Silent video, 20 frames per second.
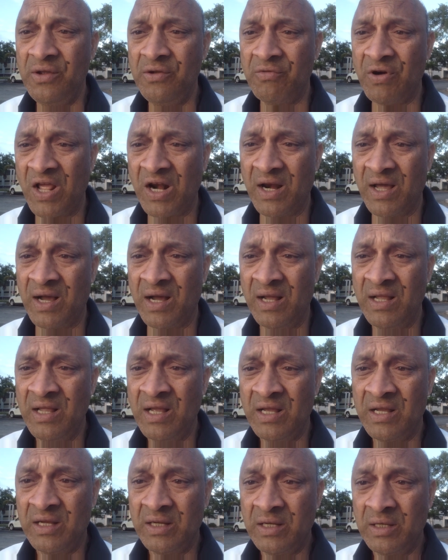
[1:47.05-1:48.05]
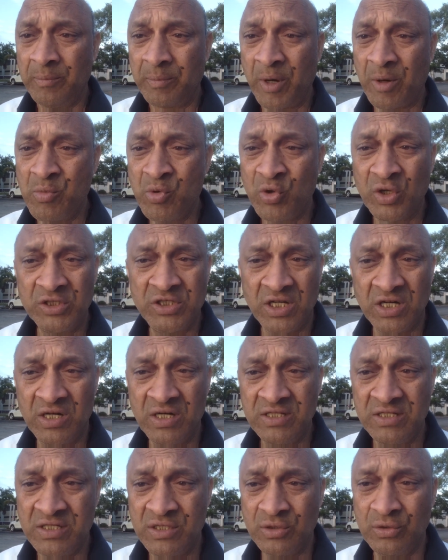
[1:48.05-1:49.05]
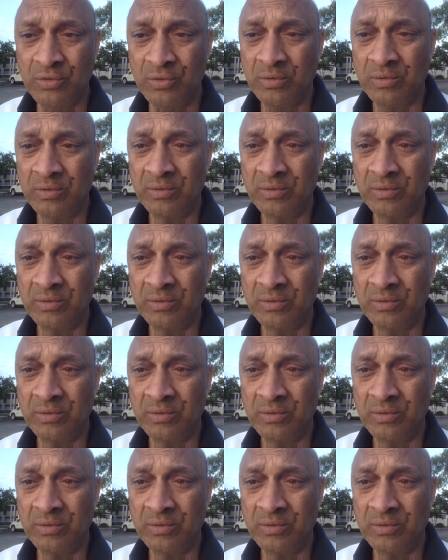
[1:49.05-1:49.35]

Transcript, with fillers: ఇవాళ ప్రముఖ జర్నలిస్టులు